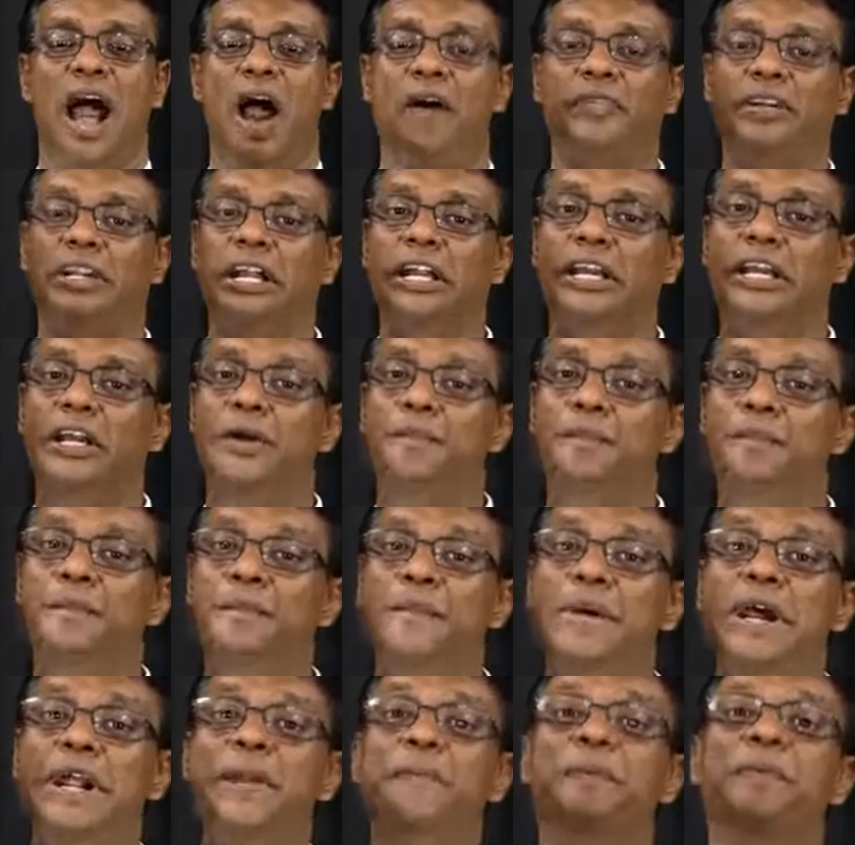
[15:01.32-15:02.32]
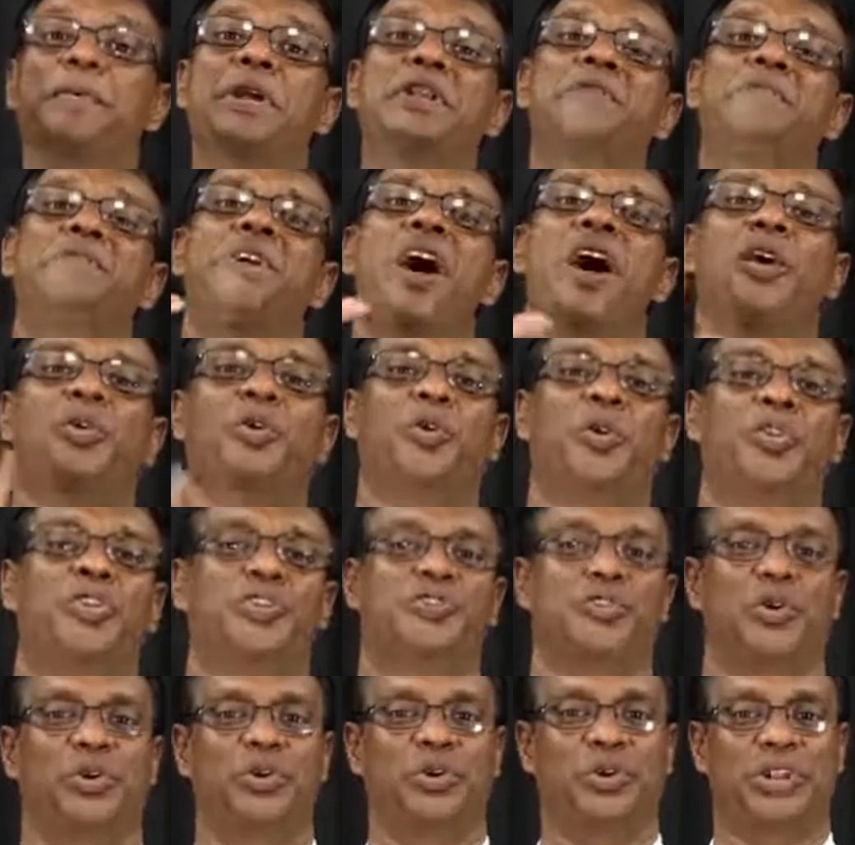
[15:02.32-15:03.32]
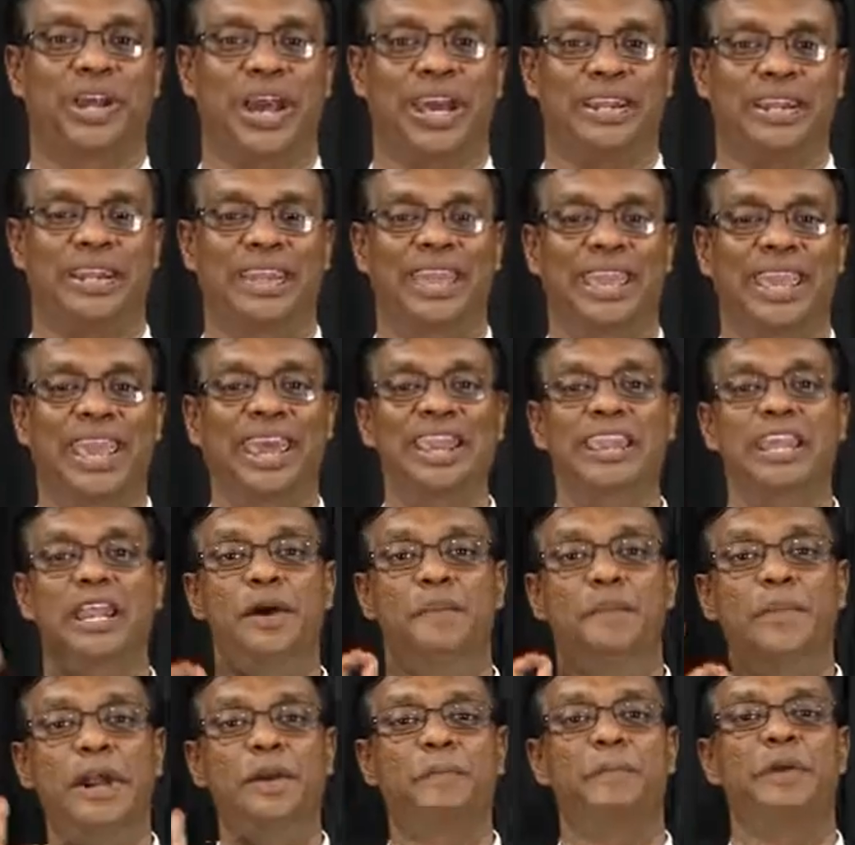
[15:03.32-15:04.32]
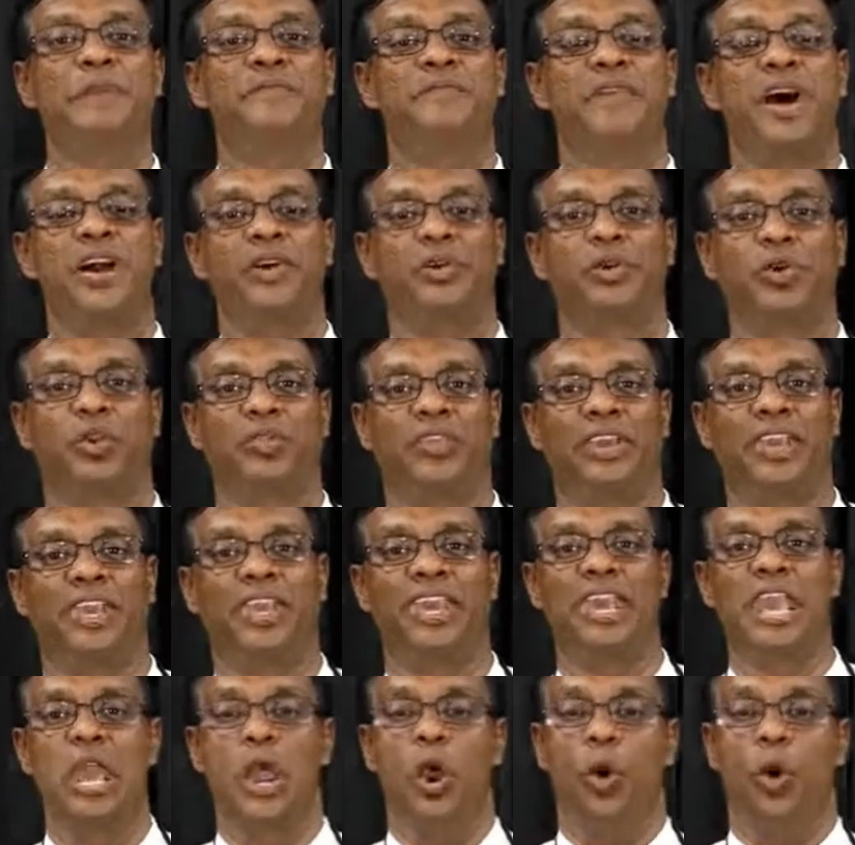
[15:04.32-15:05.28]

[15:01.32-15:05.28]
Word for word: அவர்களுக்கு மீட்பின் வாக்குறுதி சொல்லுகிறார் என்ன மீட்பின் வாக்குறுதி